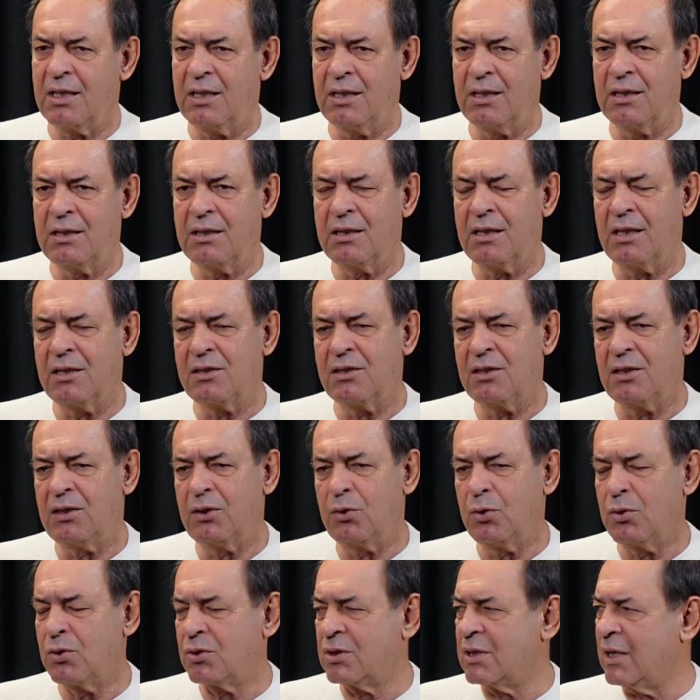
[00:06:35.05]
edin birazları
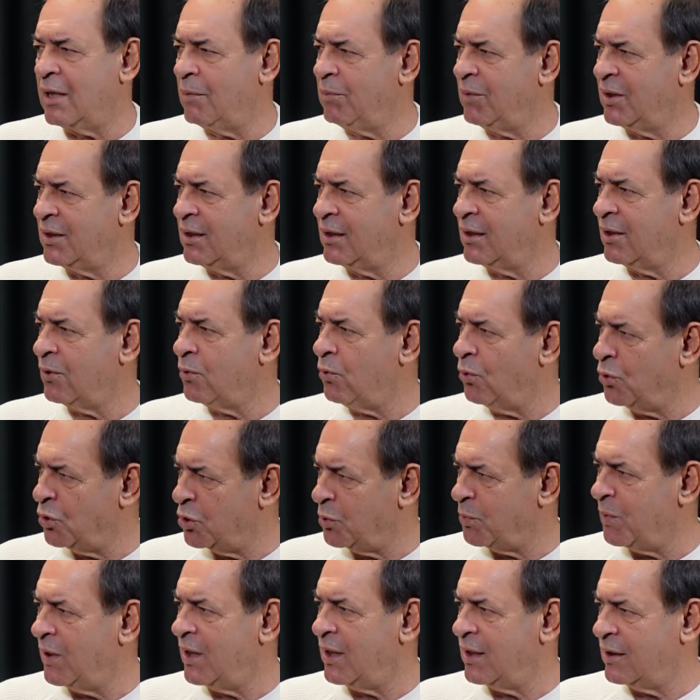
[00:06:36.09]
görsel medyada
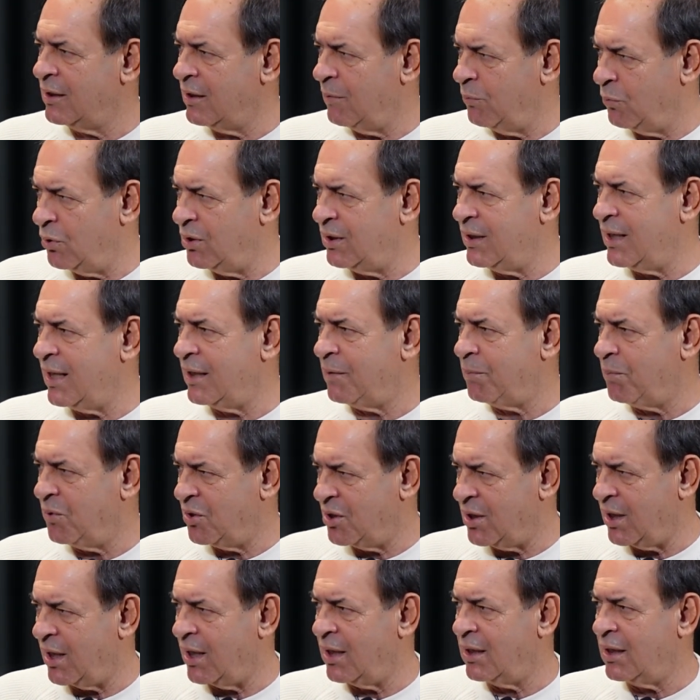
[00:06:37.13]
konuşmalarında bunu net bir
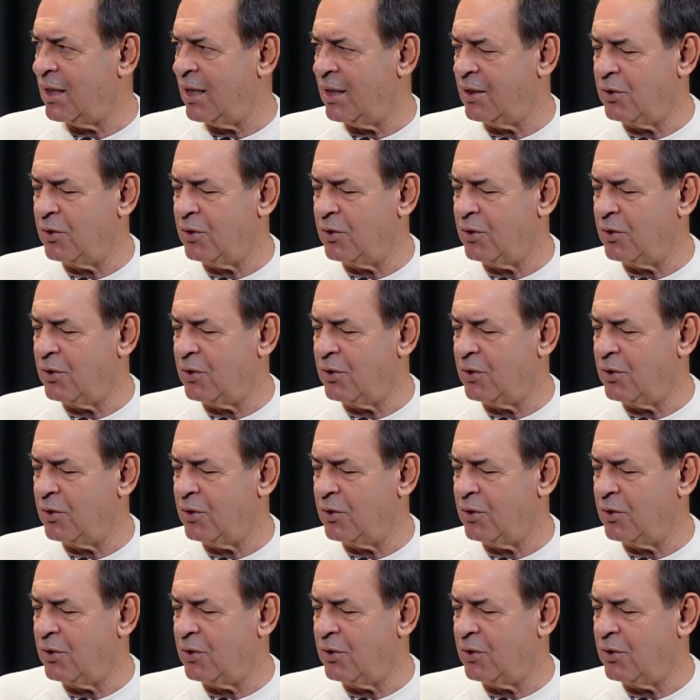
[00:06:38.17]
şekilde